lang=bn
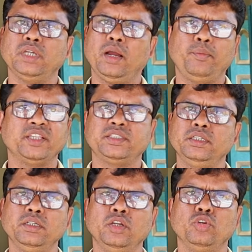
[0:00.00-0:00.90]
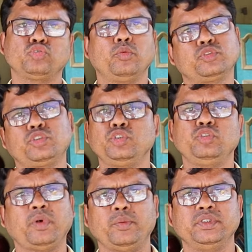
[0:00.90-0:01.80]
যা মেশিন সমস্ত
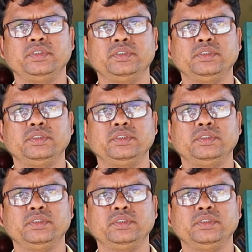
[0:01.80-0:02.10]
কিছু পাবে